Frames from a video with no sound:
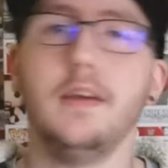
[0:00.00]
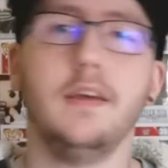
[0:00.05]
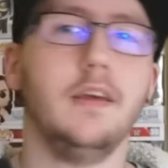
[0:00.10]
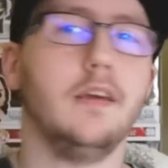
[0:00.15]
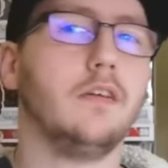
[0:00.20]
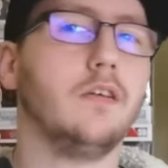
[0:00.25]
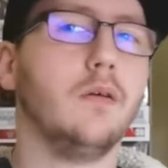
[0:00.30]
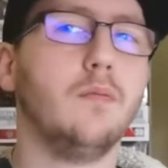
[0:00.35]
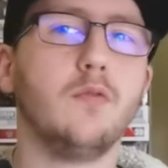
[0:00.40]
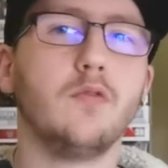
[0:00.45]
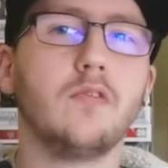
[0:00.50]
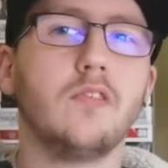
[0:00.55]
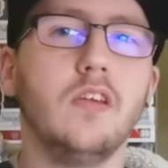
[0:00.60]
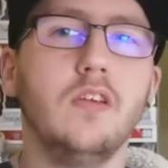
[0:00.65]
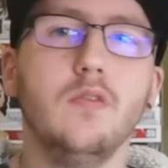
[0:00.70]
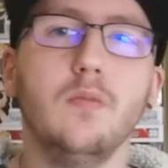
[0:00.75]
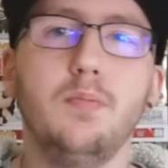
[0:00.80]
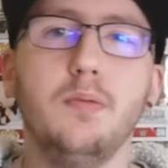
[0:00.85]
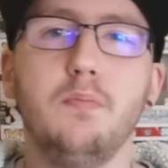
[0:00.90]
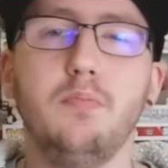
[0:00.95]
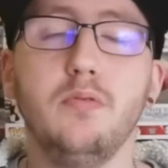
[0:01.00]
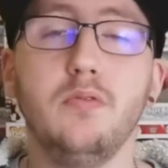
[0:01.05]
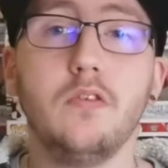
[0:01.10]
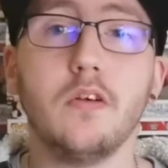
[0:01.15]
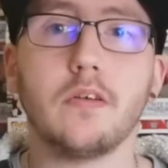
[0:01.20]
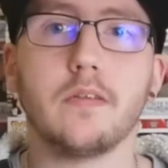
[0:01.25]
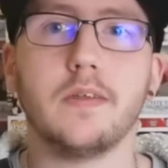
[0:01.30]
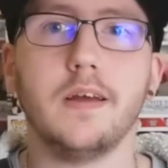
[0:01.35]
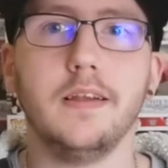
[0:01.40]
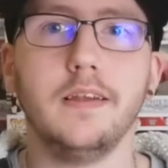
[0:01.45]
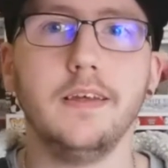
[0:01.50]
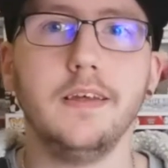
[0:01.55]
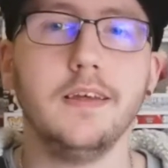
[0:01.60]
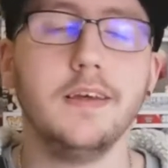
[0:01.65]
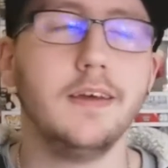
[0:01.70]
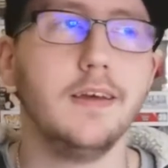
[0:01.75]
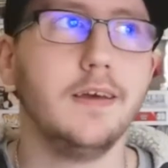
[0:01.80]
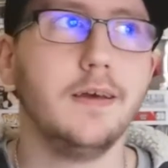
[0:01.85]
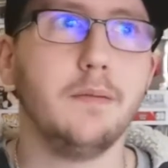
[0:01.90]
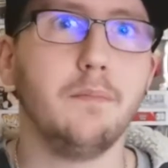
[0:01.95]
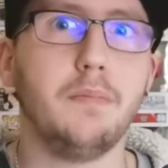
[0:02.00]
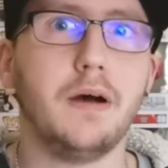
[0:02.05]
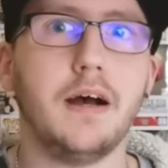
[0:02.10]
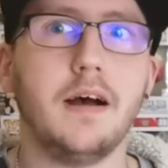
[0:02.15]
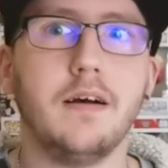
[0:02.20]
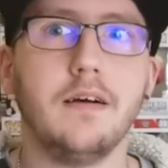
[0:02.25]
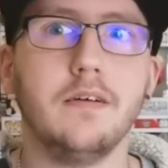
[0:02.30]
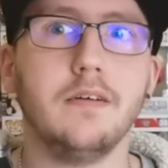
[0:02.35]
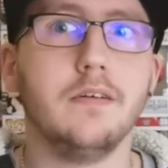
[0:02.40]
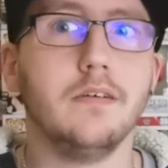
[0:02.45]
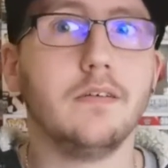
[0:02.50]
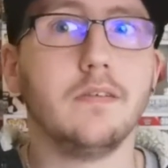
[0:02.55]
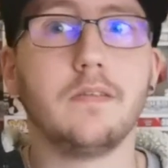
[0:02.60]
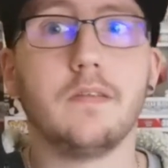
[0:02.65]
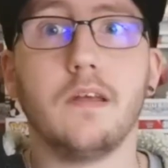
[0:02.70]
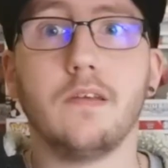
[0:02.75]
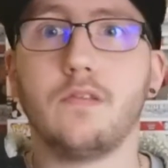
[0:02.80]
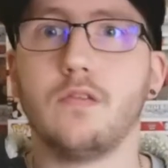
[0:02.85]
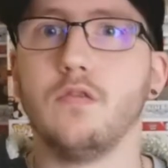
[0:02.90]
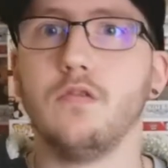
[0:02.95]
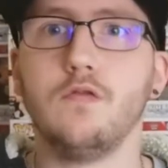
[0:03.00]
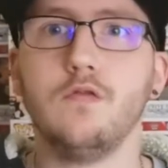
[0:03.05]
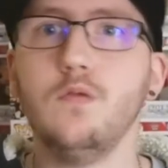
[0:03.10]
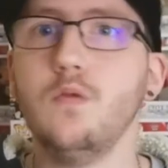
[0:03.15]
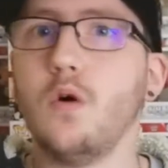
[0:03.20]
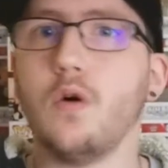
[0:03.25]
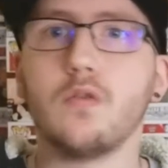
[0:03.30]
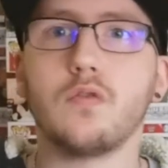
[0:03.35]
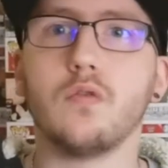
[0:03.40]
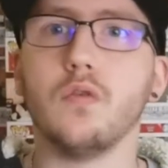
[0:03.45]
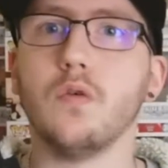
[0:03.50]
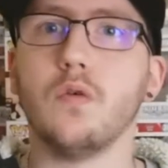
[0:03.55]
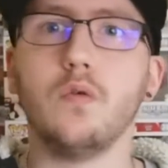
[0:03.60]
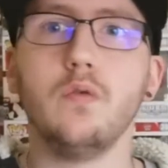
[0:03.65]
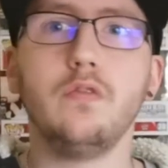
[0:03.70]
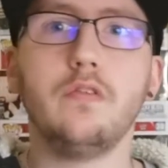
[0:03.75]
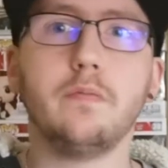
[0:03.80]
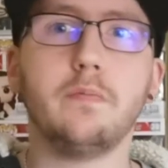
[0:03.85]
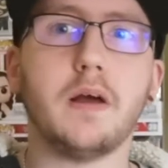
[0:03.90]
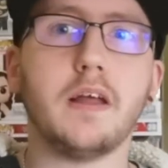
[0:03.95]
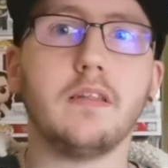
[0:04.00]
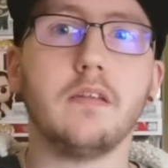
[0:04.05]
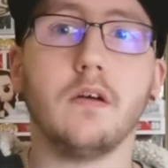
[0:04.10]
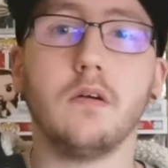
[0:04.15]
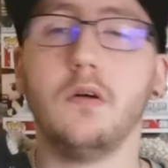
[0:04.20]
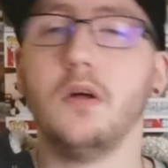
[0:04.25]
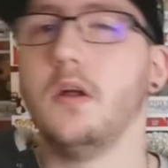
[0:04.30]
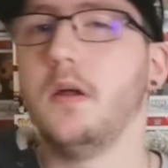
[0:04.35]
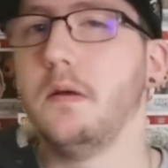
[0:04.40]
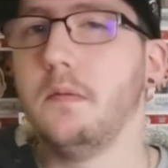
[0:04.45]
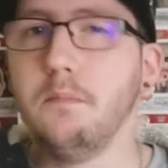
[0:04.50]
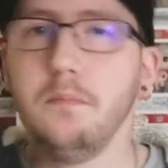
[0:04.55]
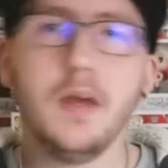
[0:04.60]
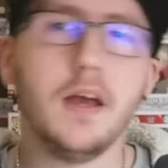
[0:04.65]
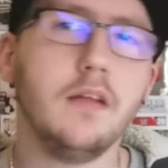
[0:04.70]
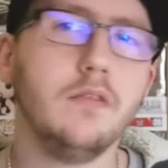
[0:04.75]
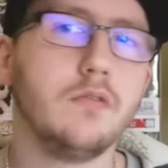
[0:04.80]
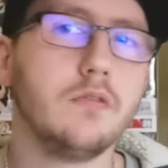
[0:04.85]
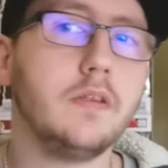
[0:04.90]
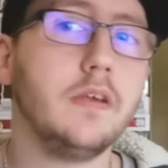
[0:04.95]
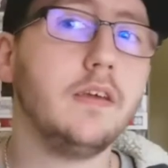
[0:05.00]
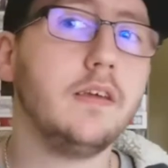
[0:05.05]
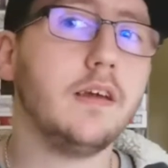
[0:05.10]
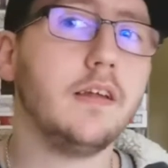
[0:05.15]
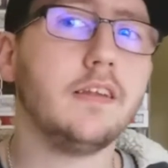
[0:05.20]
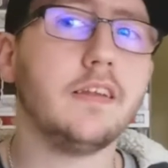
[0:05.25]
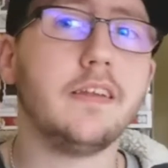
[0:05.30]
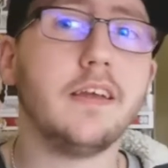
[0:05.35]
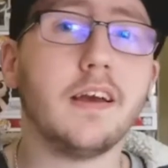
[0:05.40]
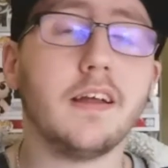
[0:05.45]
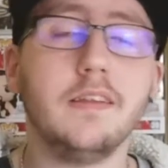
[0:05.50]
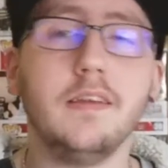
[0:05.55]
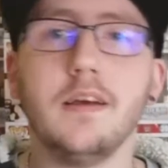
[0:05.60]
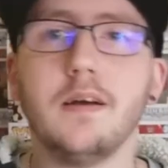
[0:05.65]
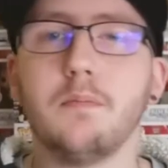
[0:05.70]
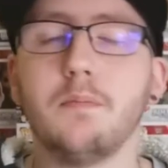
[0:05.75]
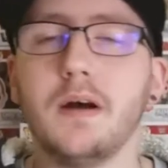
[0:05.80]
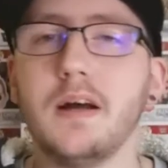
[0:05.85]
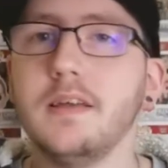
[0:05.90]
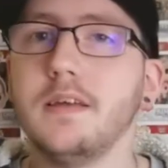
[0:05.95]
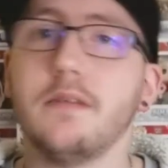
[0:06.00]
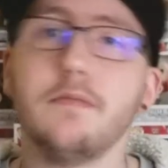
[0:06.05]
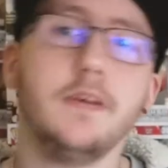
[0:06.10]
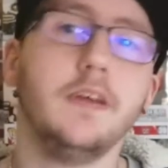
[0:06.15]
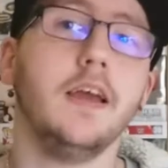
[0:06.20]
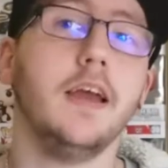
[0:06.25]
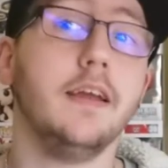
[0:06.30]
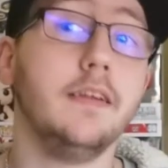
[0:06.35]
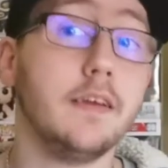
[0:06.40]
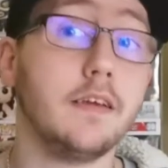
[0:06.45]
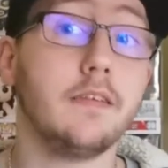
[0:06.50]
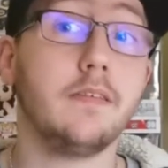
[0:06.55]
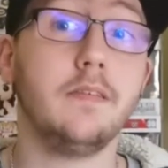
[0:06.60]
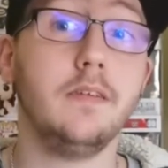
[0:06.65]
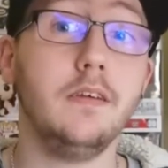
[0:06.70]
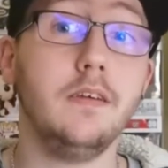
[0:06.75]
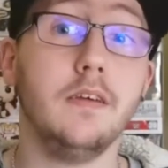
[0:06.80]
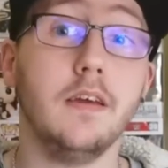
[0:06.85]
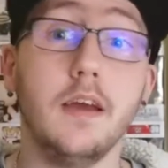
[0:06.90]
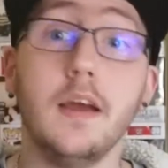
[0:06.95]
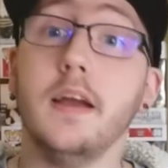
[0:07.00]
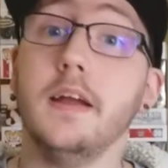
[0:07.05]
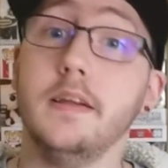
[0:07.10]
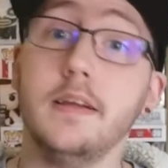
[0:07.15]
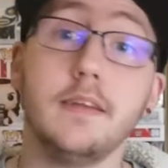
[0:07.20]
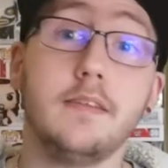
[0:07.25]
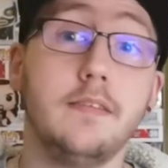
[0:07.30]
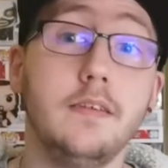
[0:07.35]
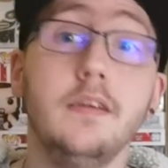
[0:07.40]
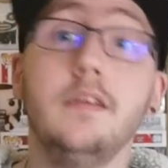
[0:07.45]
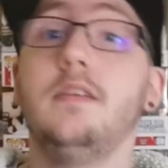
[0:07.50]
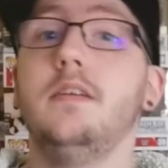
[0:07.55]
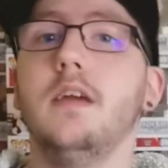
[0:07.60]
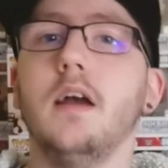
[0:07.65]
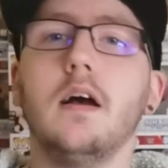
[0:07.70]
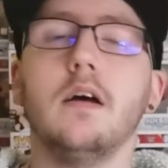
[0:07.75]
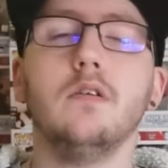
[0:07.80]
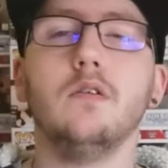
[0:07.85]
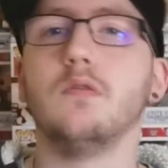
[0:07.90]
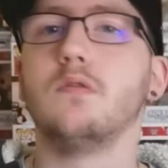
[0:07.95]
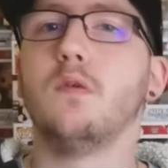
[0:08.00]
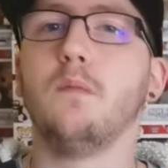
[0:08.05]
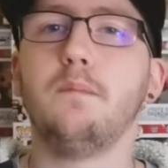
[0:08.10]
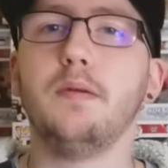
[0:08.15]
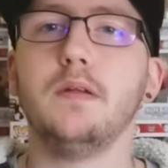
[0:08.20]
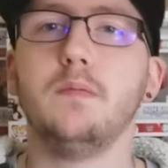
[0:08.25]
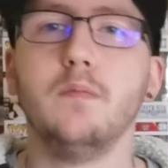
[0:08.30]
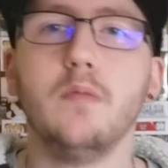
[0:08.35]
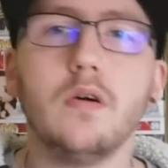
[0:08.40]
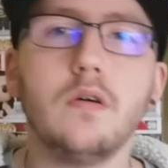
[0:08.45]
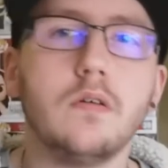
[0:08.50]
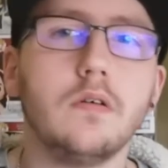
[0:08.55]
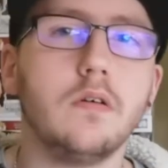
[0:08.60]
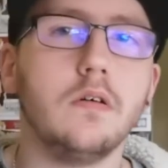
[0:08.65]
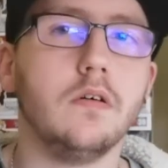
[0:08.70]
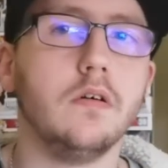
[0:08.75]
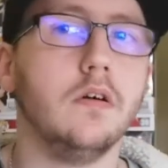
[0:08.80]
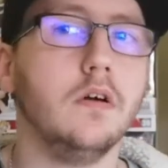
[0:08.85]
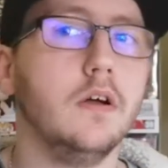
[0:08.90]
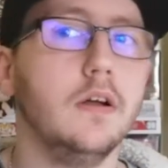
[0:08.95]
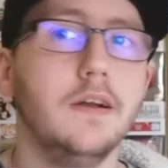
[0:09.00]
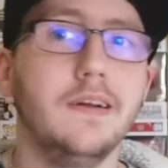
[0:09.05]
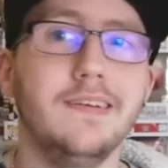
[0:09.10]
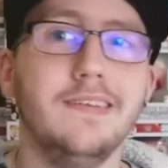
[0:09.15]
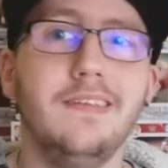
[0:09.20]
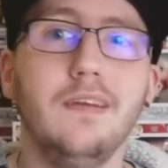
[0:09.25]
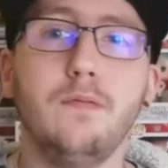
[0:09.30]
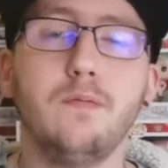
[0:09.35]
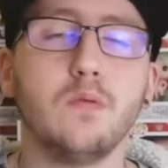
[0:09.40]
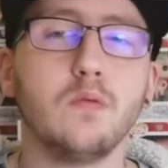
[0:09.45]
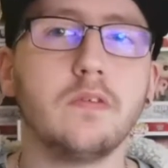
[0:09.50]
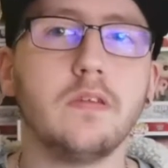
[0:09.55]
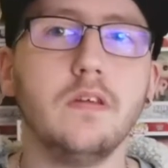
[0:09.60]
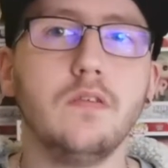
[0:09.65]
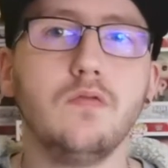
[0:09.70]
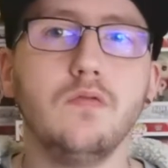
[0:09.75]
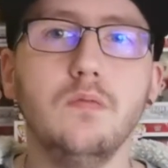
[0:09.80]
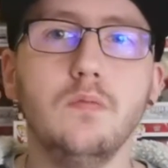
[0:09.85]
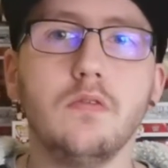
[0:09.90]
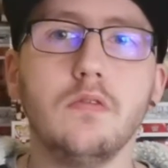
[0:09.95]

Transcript: Et comme on sait, depuis plusieurs années, bah euh, ça se joue entre Raw maintenant. Mais à noter qu'année dernière, bah il y avait NXT, NXT qui a euh, complètement euh, défoncé tout